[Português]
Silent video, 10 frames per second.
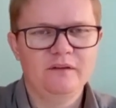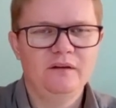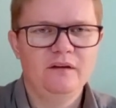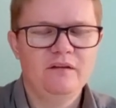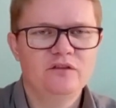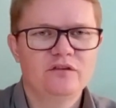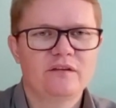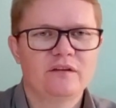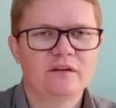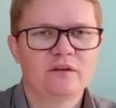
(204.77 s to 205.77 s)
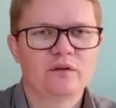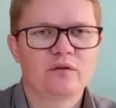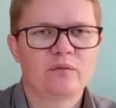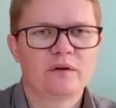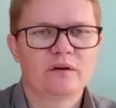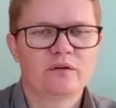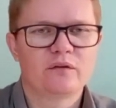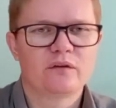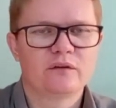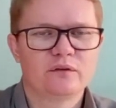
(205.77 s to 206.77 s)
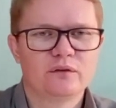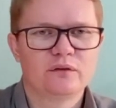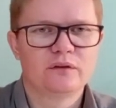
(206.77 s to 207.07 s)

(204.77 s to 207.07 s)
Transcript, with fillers: Desejo assim que o Espírito Santo,